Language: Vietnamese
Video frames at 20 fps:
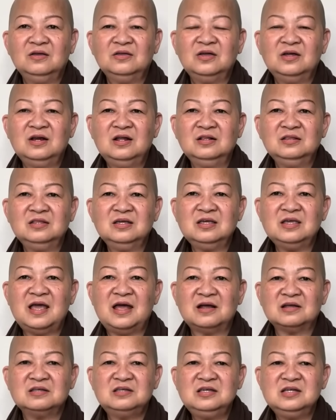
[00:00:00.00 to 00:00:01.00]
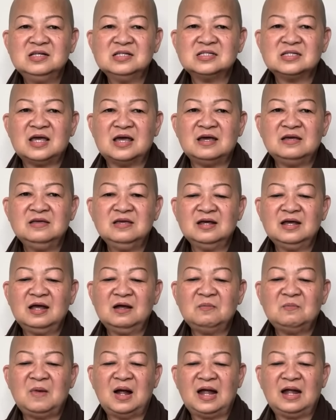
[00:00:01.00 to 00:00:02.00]
Cho nên Tuyết Già chia sẻ với
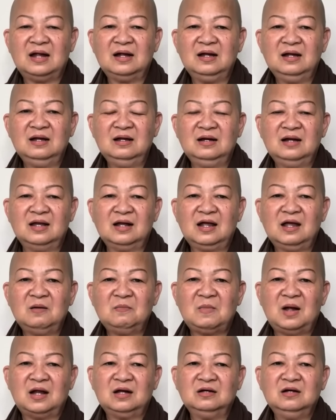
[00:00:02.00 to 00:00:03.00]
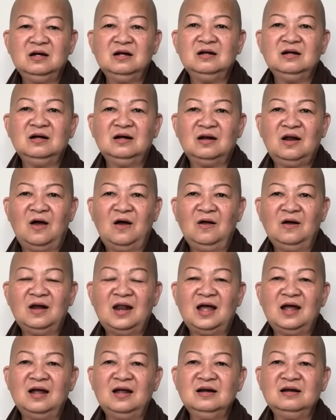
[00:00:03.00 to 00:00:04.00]
các bạn á, là các bạn đừng lo
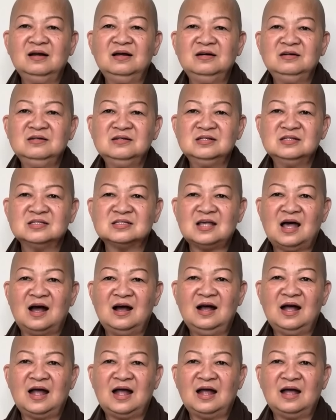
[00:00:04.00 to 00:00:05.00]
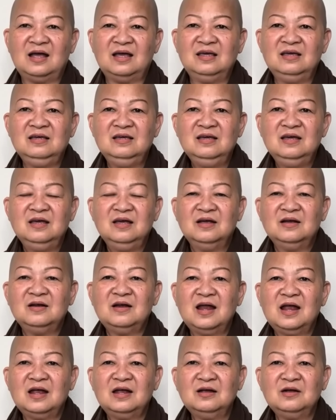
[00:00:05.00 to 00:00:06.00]
lắng, đừng sợ hãi,
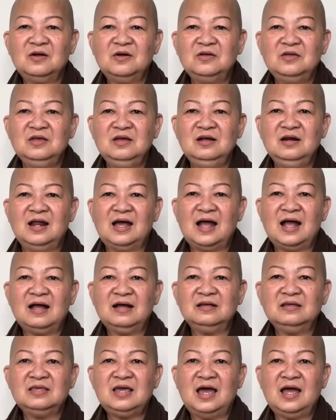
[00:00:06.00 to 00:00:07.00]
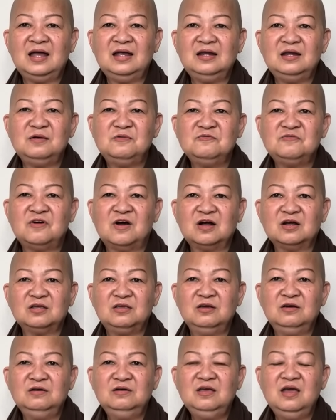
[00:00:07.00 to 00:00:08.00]
ráng coi như là ăn chay niệm Phật
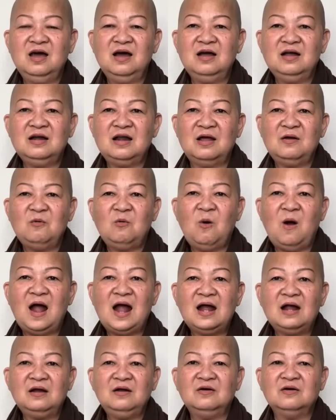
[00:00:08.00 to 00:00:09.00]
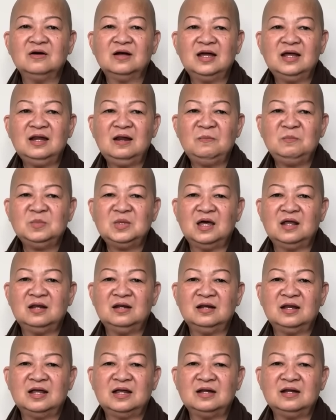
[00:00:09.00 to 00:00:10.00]
giữ giới để qua được cái năm
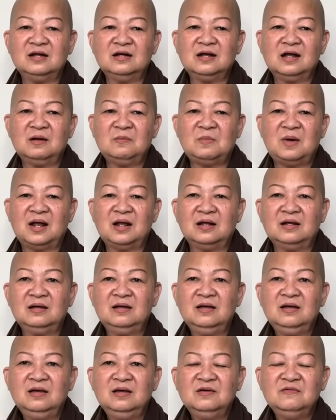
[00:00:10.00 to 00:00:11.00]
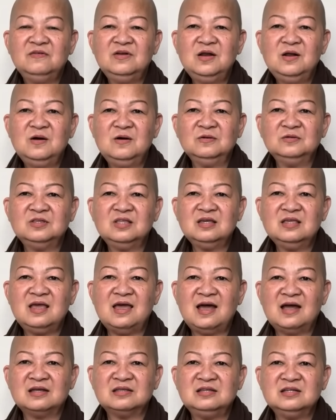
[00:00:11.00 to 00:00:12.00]
thìn này đó các bạn. Video Tuyết
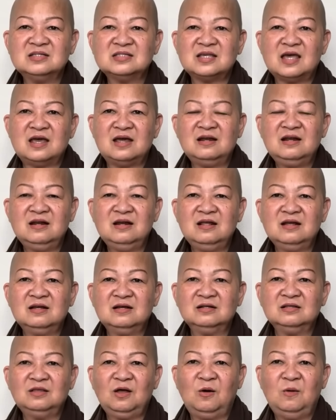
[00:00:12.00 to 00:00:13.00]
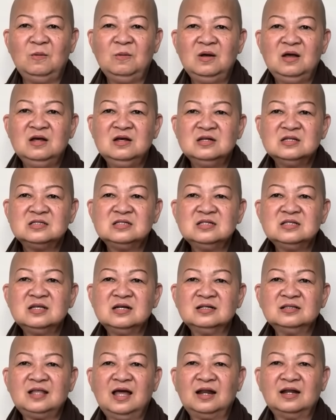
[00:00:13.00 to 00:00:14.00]
Già chia sẻ đến đây kết thúc. Xin
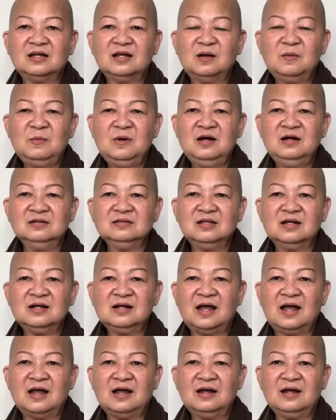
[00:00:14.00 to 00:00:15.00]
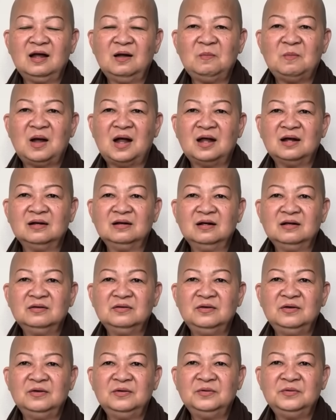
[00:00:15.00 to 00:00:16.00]
chân thành cảm ơn tất cả các bạn rất
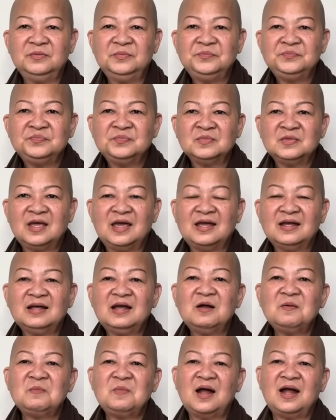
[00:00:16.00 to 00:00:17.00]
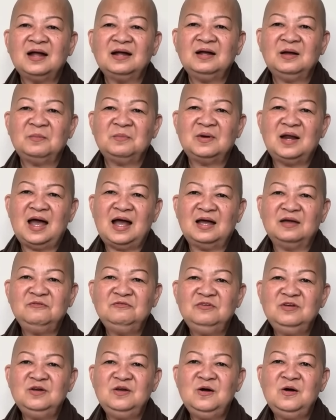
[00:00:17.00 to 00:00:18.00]
nhiều. Hẹn các bạn gặp lại
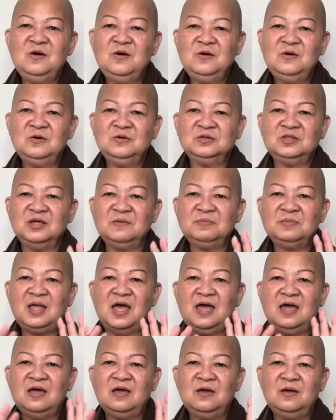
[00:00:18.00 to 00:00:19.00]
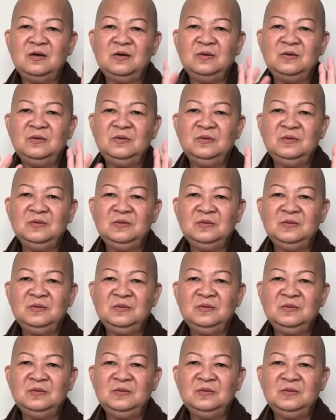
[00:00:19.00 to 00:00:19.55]
video tiếp theo.